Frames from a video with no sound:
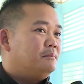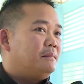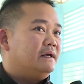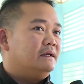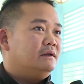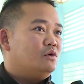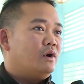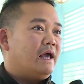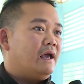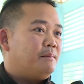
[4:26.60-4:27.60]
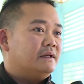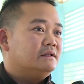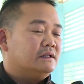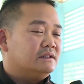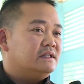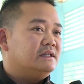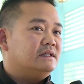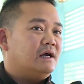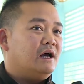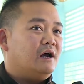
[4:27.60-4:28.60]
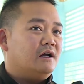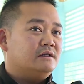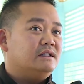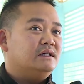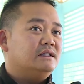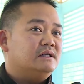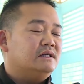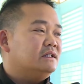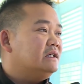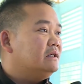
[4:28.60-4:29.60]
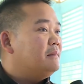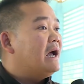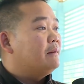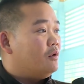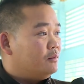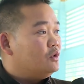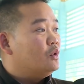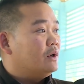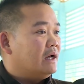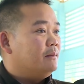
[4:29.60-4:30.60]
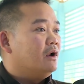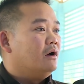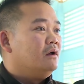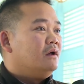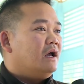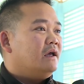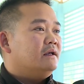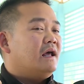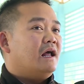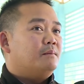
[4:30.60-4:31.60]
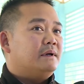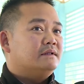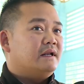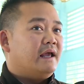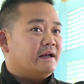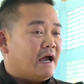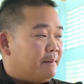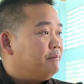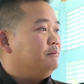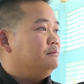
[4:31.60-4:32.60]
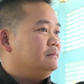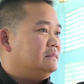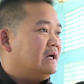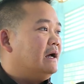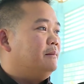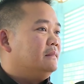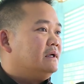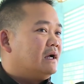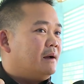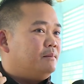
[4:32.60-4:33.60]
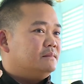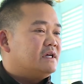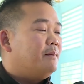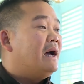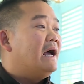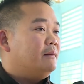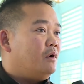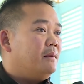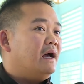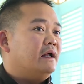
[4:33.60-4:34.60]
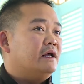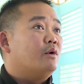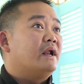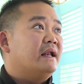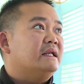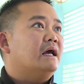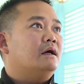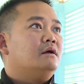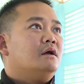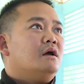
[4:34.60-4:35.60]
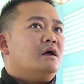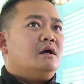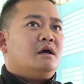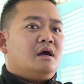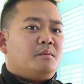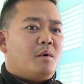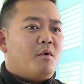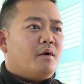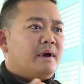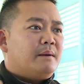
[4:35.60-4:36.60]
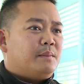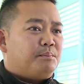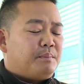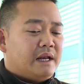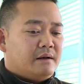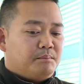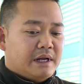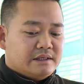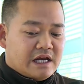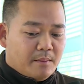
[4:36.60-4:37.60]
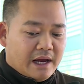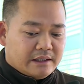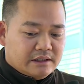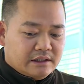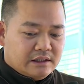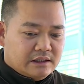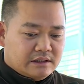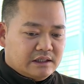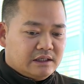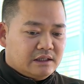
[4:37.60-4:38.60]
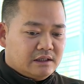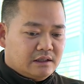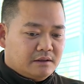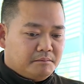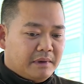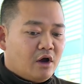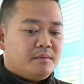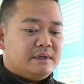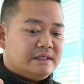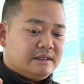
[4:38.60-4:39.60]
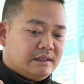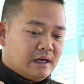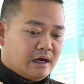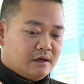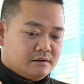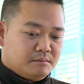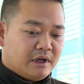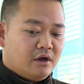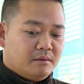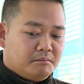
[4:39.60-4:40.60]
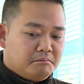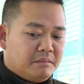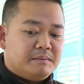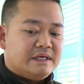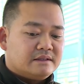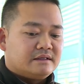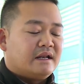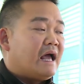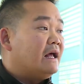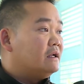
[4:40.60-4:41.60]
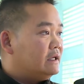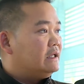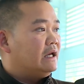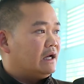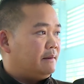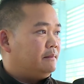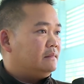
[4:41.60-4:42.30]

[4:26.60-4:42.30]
ไปดูแลไปถึงที่ที่ที่ที่บ้านผมอยู่นะครับเนาะให้ท่านไปแสดงธรรมนะครับกับชาวบ้าน เพราะว่าแถวนั้นเนี่ยผมมองว่าเป็นเป็นชาวบ้านที่ที่ไม่ค่อยมีไม่ค่อยไม่มีศาสนาเลยอย่างเงี้ยครับ